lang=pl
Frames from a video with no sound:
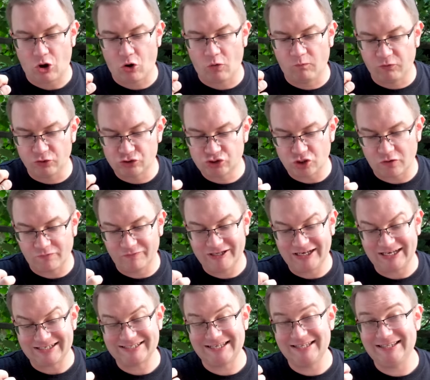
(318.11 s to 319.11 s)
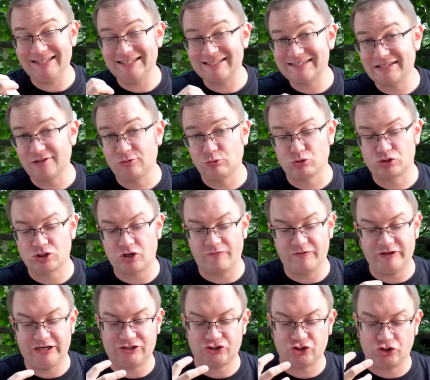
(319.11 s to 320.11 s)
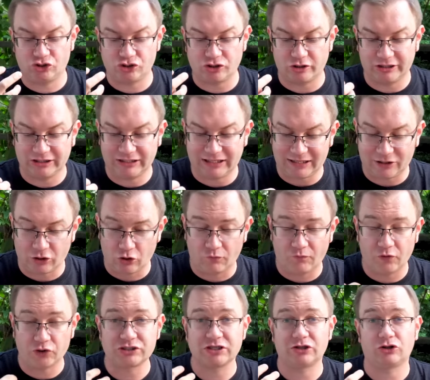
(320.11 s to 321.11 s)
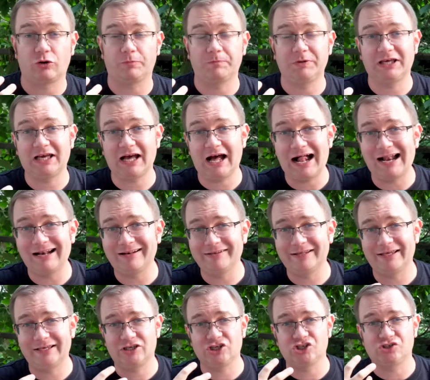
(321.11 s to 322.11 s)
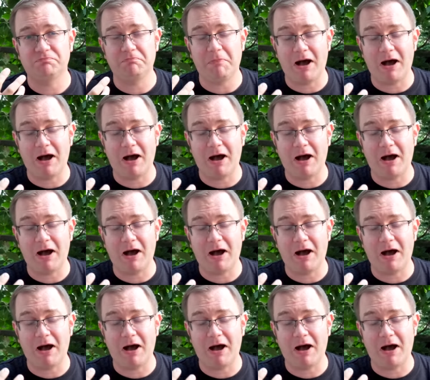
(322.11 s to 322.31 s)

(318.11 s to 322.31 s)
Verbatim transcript: owocowy, raczej nie cytrusowy, raczej to są te takie owoce tropikalne, jakieś